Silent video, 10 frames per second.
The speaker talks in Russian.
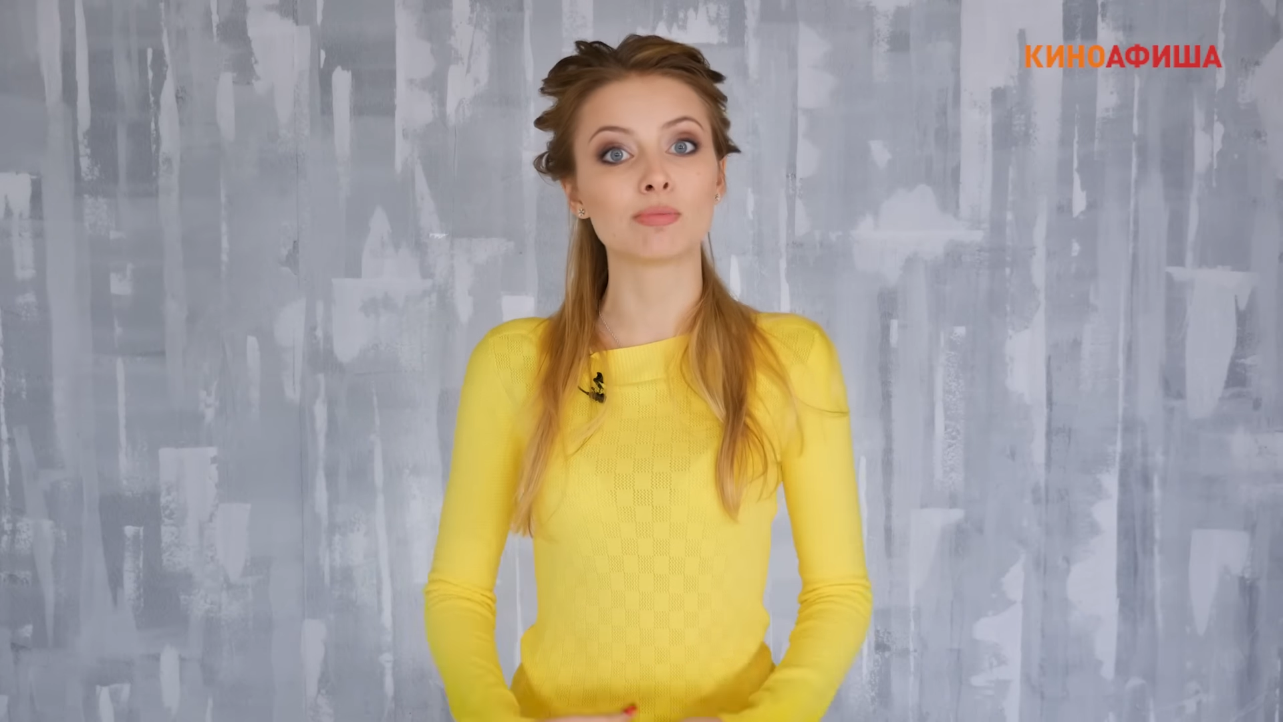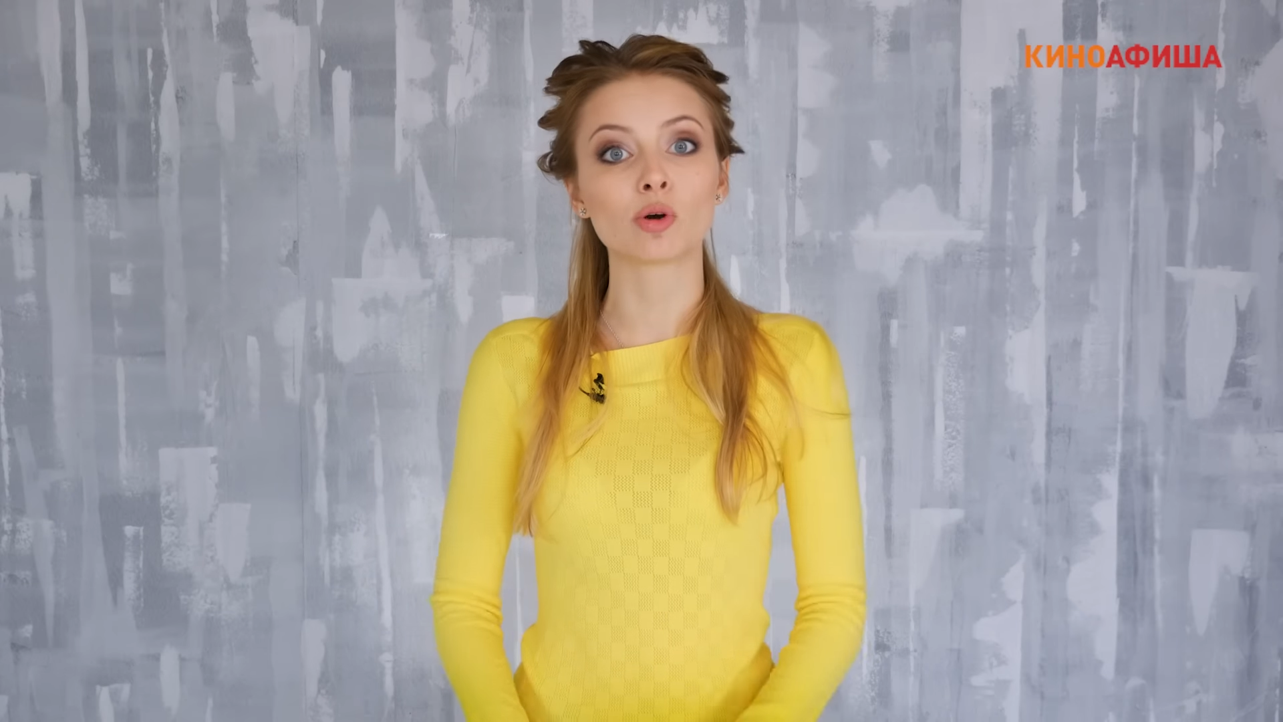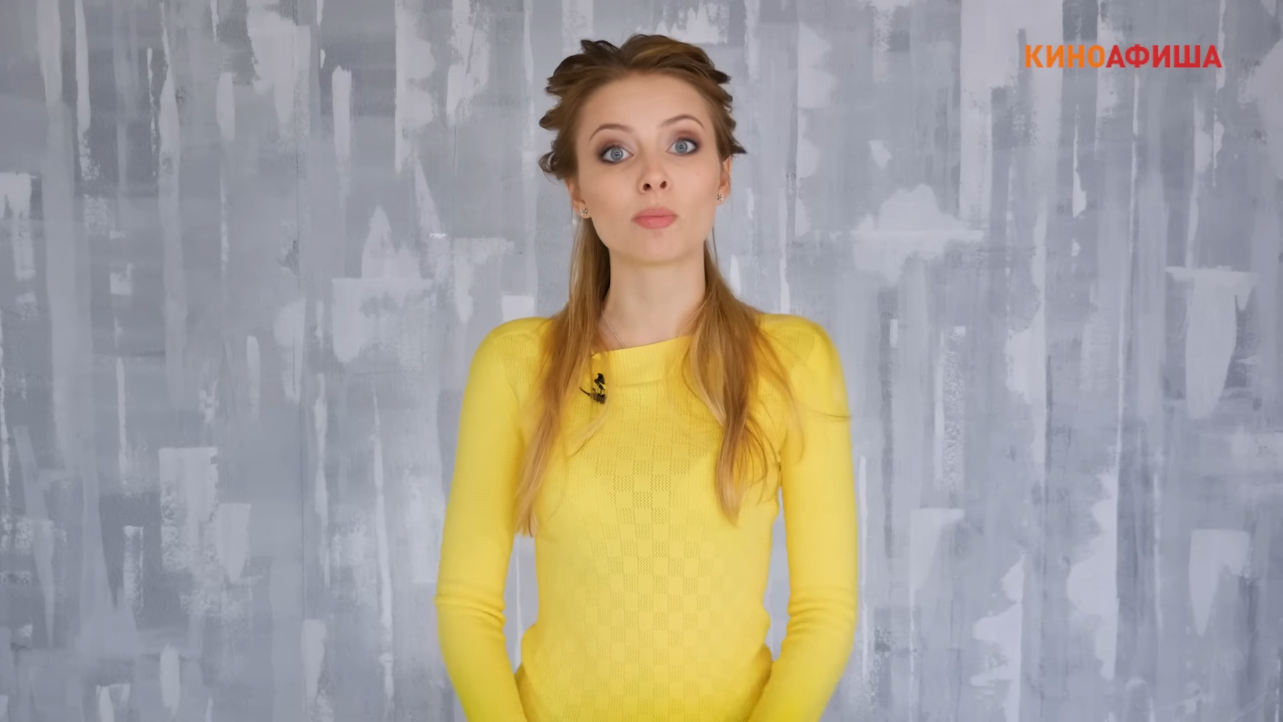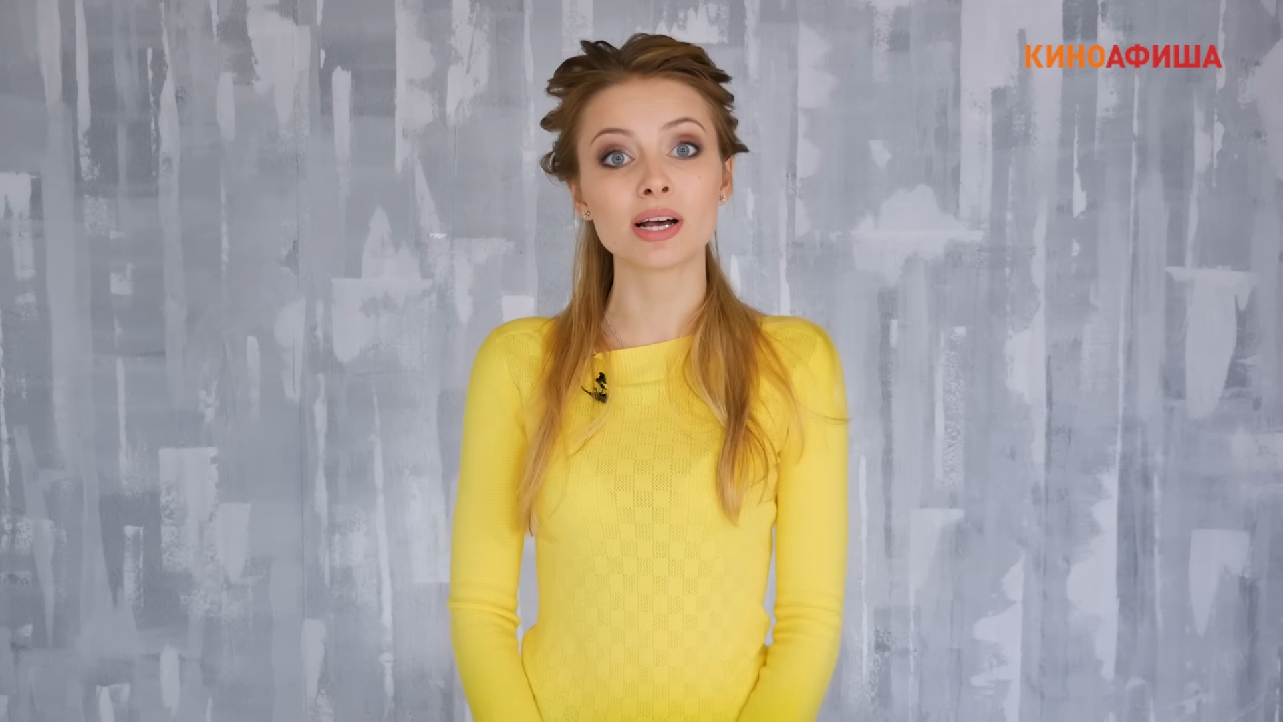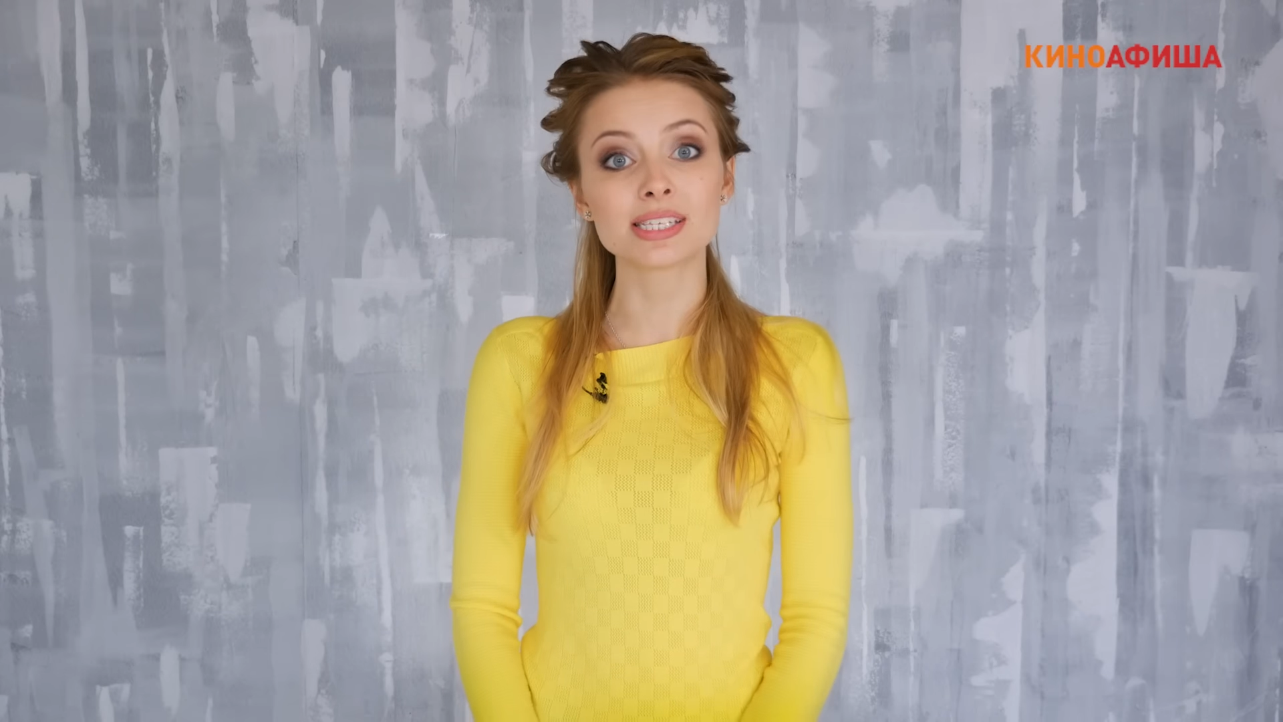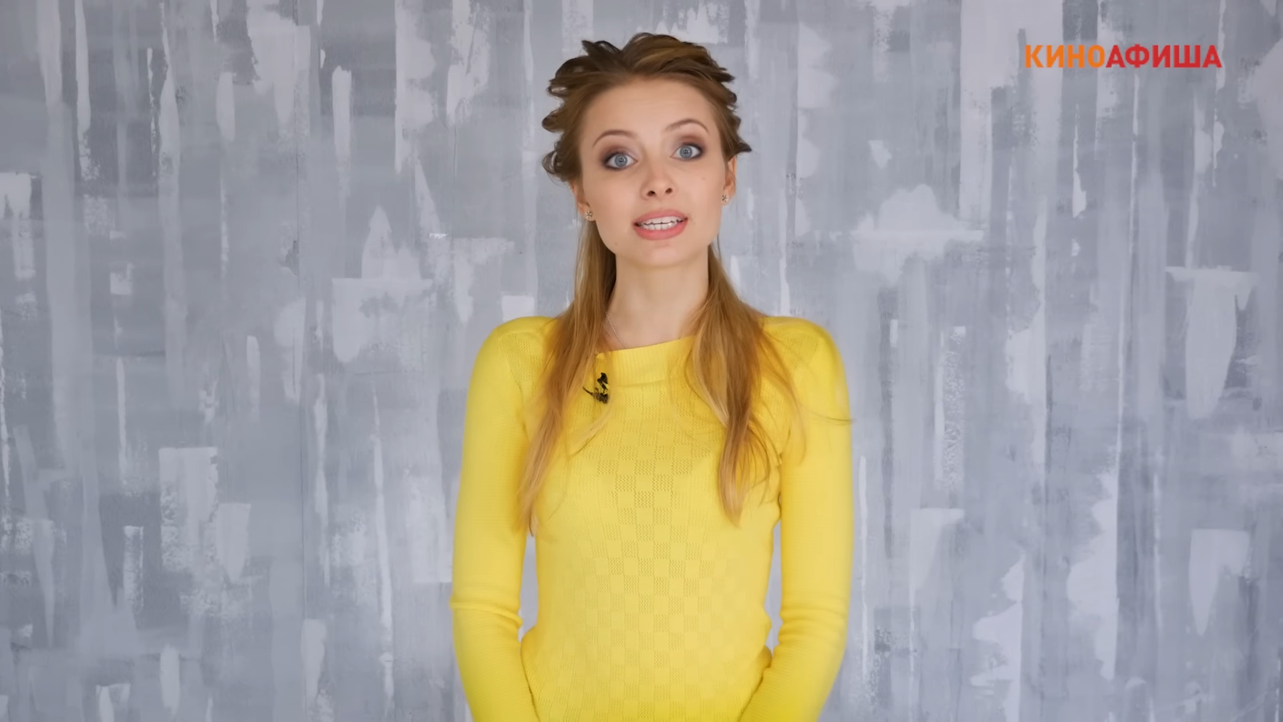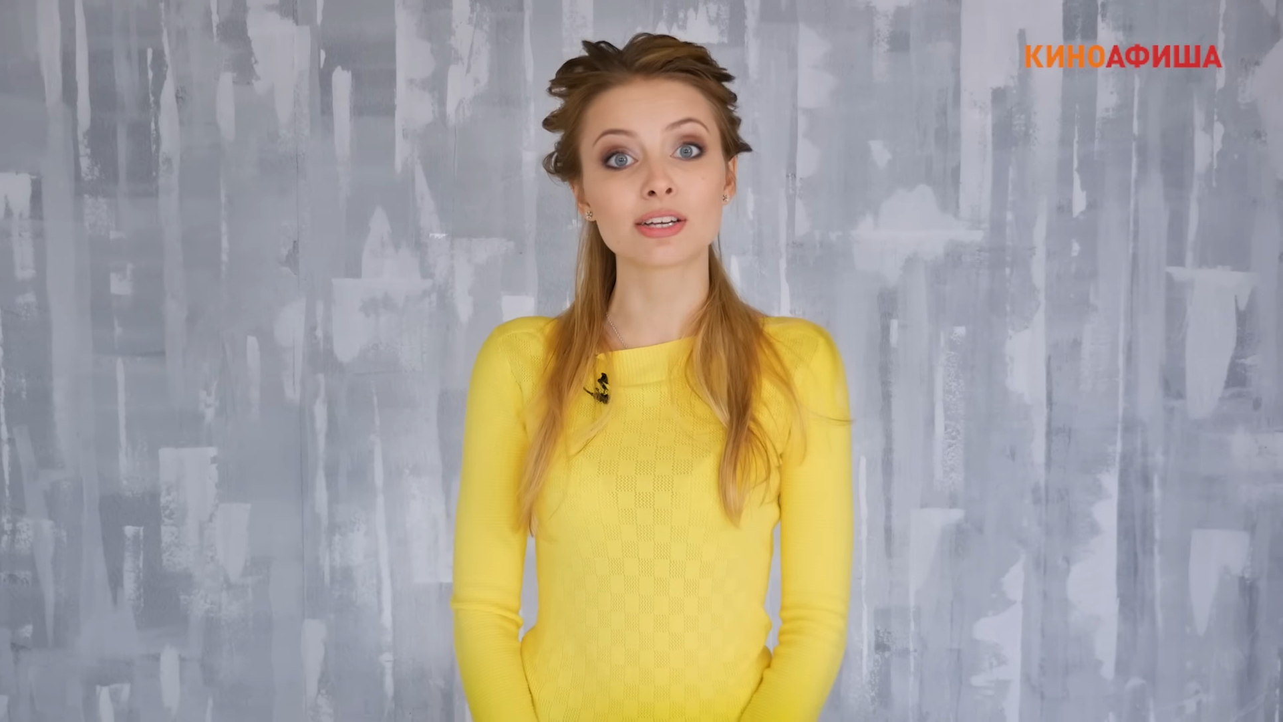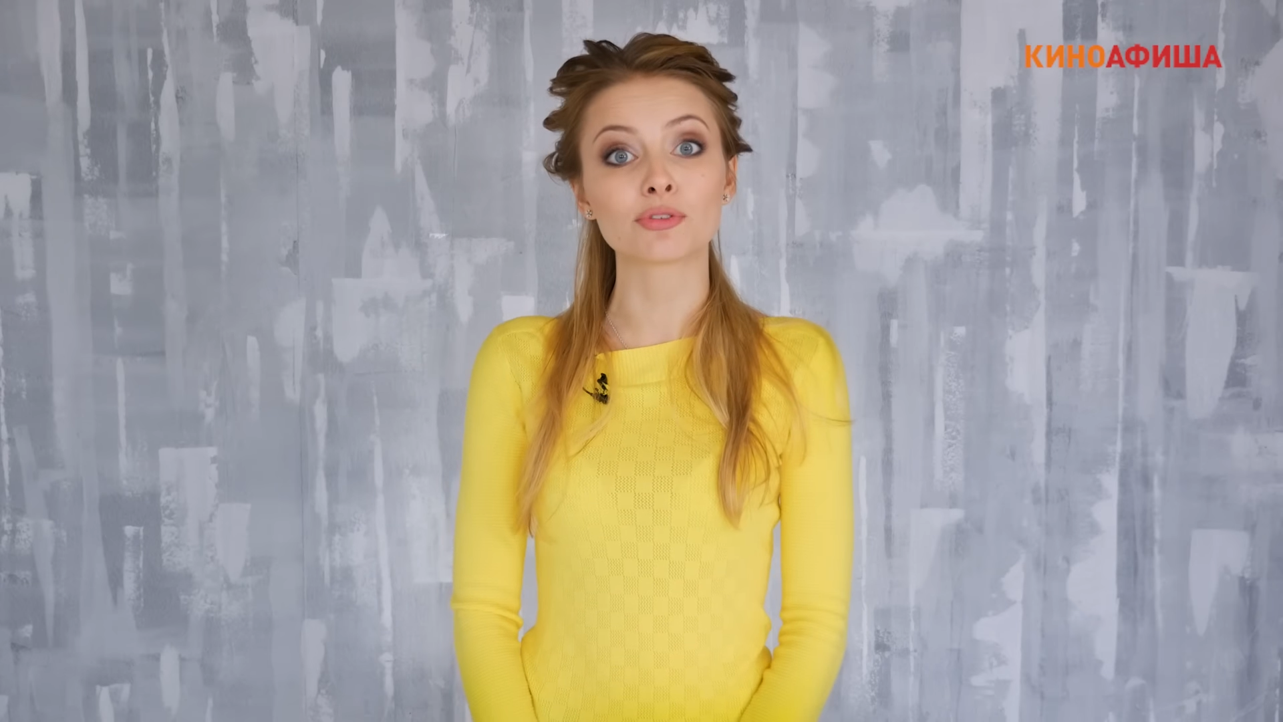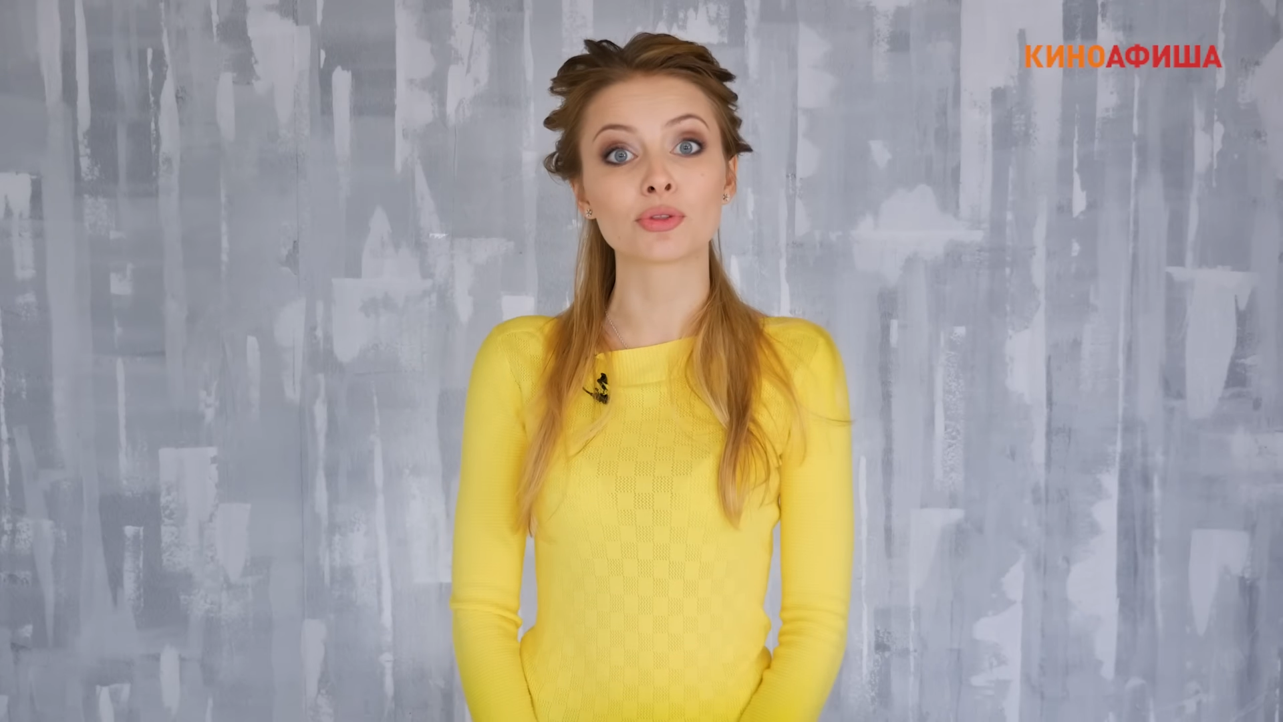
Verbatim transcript: блокбастеров,